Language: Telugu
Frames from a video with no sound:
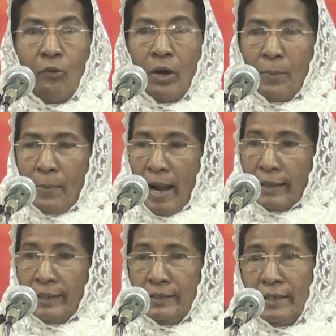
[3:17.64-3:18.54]
ఒక్క
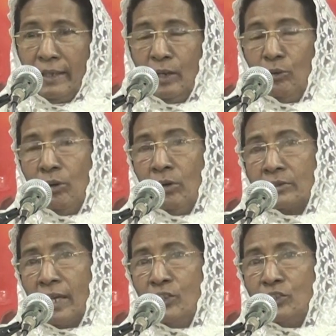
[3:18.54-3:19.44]
మాట అంటేనే నువ్వు
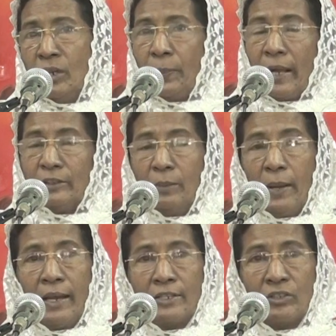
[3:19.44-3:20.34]
సహించుకుని ప్రార్థన
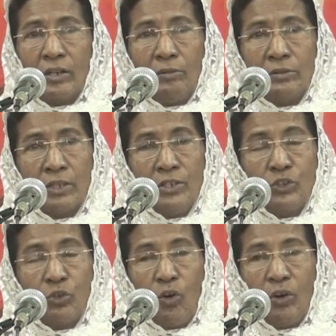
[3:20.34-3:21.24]
మానేస్తున్నావు
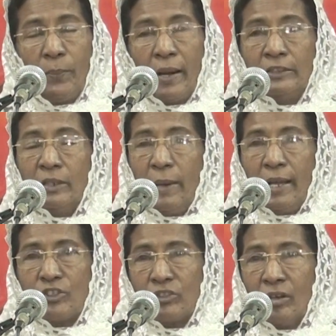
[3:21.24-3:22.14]
సహించుకోకుండా ప్రార్థన
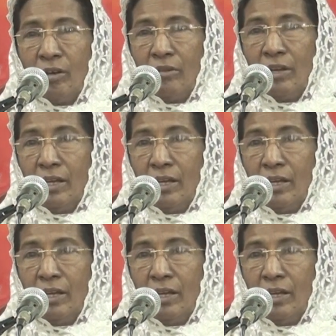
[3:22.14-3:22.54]
మానేస్తున్నావు